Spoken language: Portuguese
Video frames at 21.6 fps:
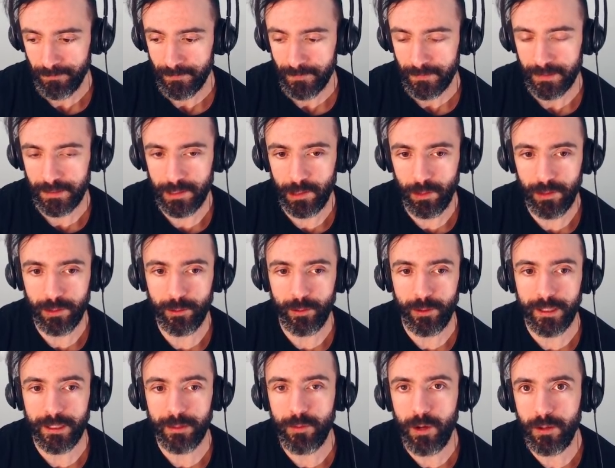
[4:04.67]

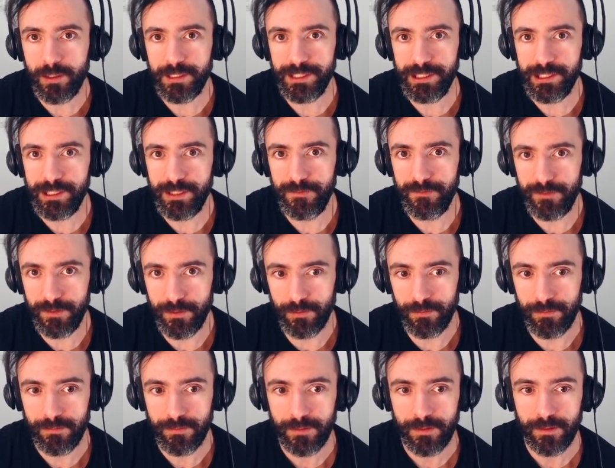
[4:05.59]
Então igual a gente
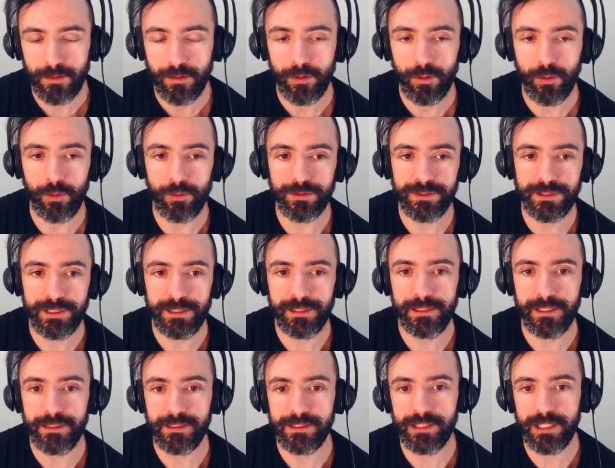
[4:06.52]
viu os
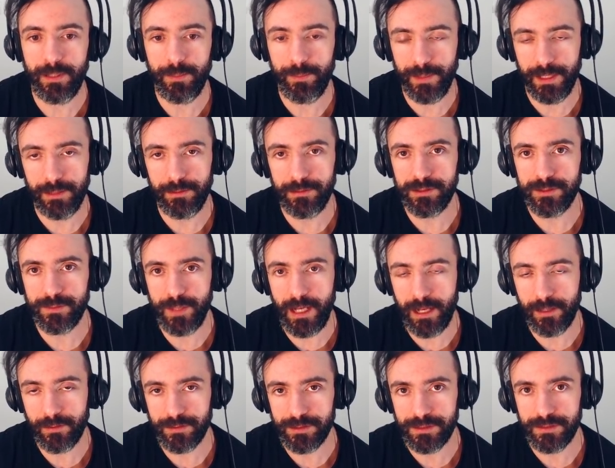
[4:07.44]
itens de AP dos
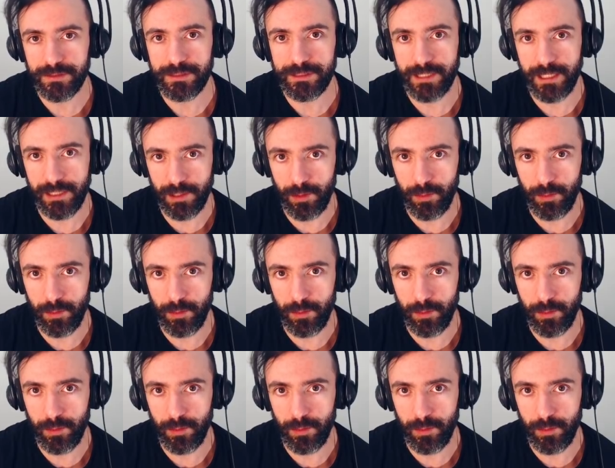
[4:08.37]
magos serão